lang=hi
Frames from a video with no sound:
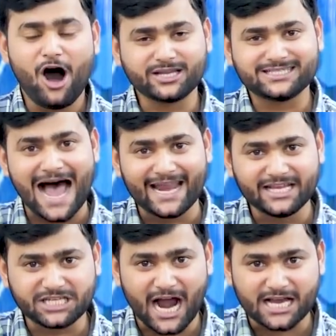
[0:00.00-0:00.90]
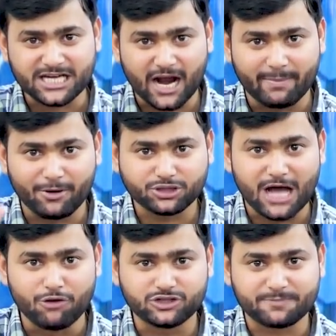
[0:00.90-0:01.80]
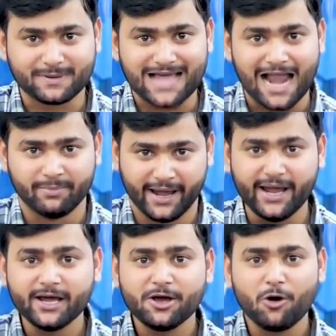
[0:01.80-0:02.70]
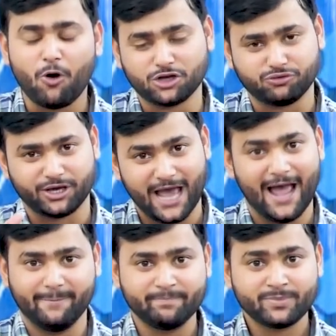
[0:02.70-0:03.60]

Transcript: और सारी चकाचक व्यवस्था उस अस्पताल में हो चुकी है